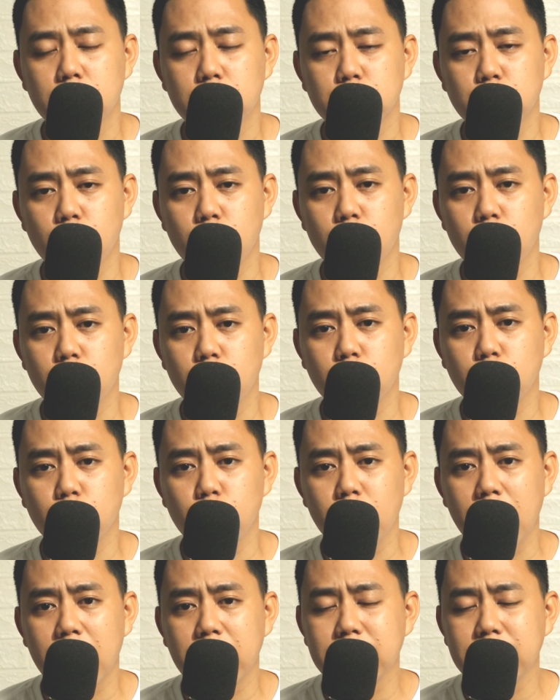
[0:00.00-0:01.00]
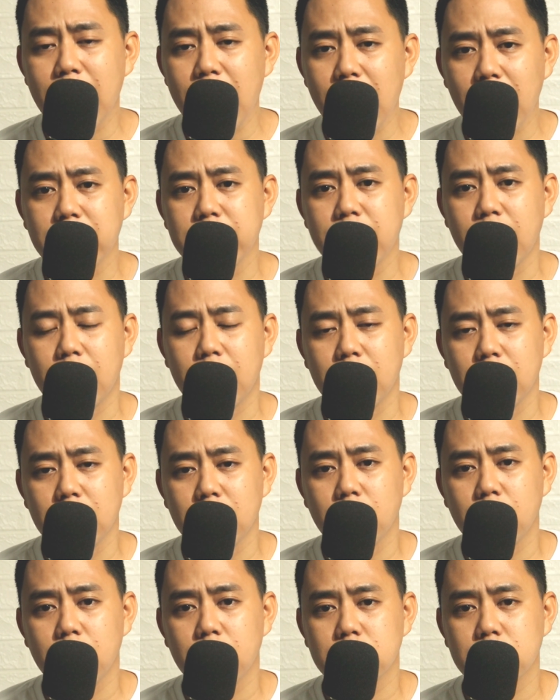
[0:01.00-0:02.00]
So, kung handa ka na
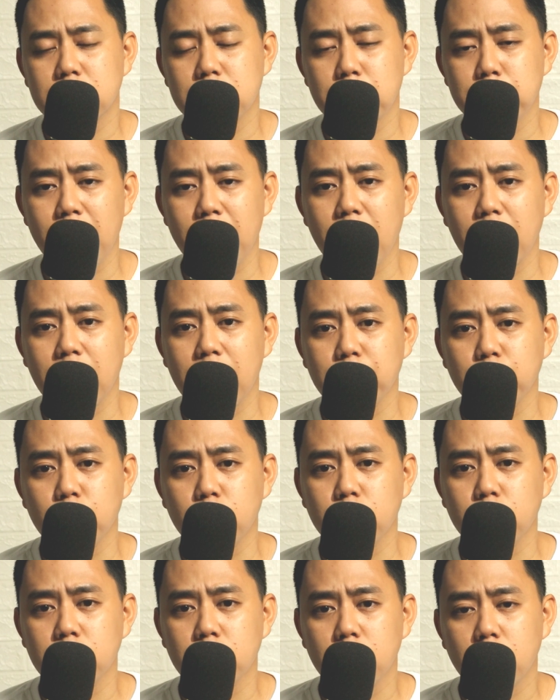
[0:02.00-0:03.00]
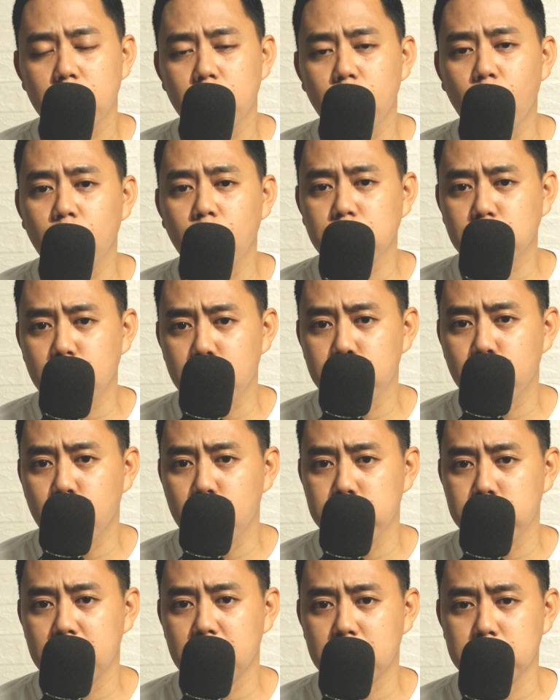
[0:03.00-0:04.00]
sa mga ganong long-term
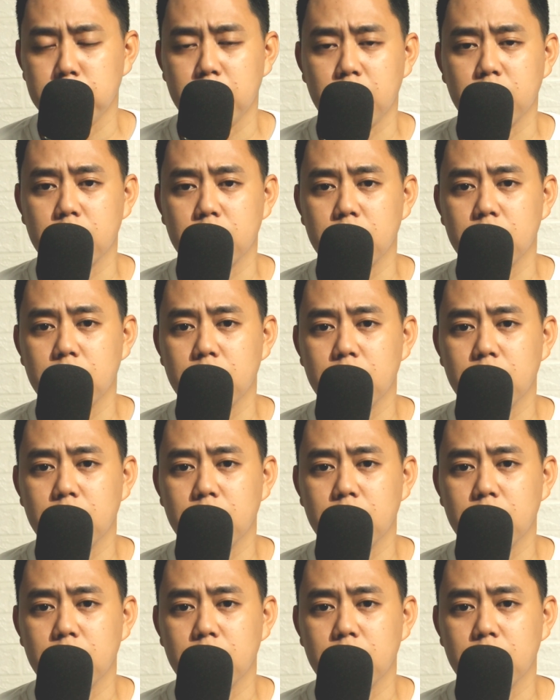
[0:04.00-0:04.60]
commitment,